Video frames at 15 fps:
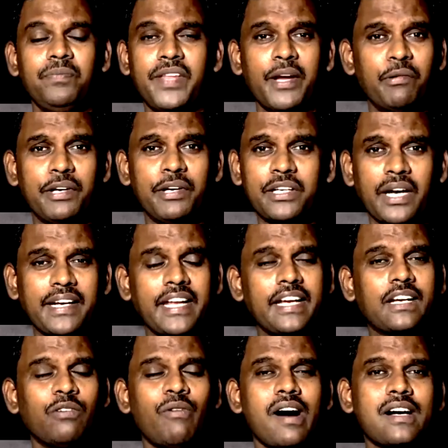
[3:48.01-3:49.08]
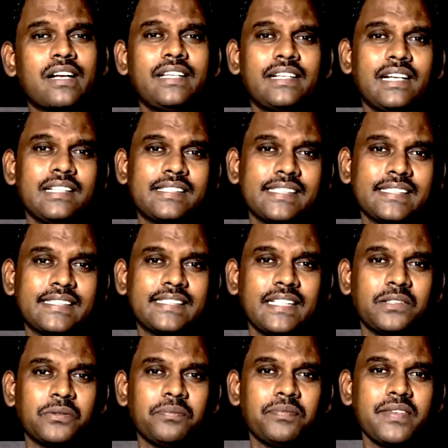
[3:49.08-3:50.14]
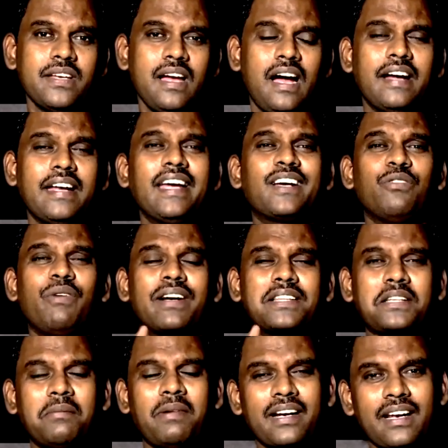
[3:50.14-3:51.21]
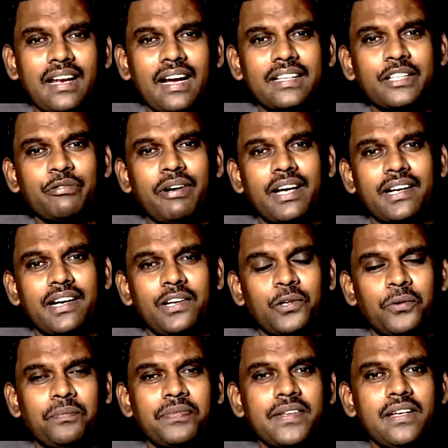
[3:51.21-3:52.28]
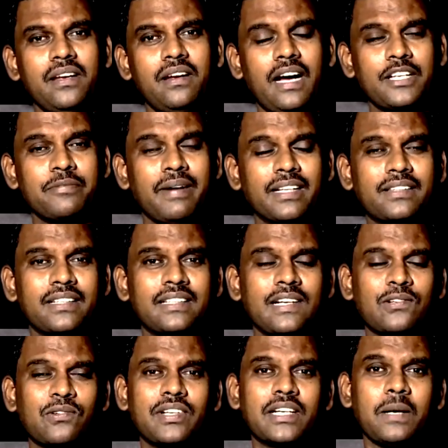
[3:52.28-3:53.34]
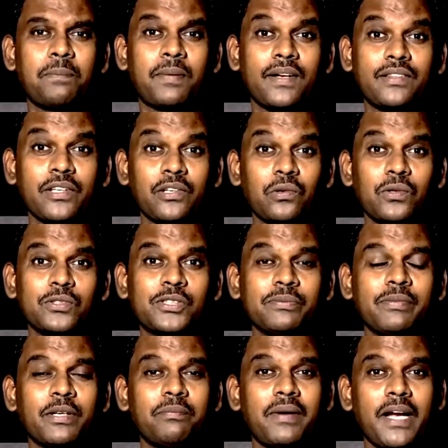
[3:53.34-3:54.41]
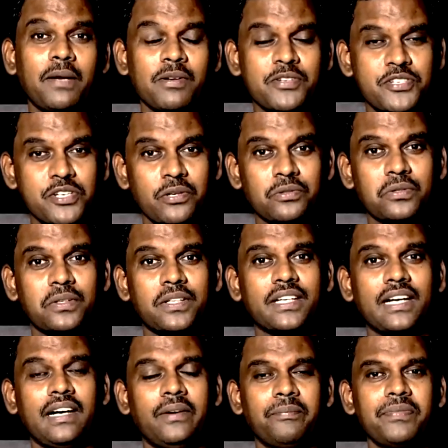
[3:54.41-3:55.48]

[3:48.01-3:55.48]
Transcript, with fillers: దేవునికి అనేక వాగ్దానాలు చేశాడు అనేక వర్తమానాల ఆదివారాల్లో అది మాత్రం కాకుండా ప్రతిరోజు మీరు బైబిల్ చదువుతుండగా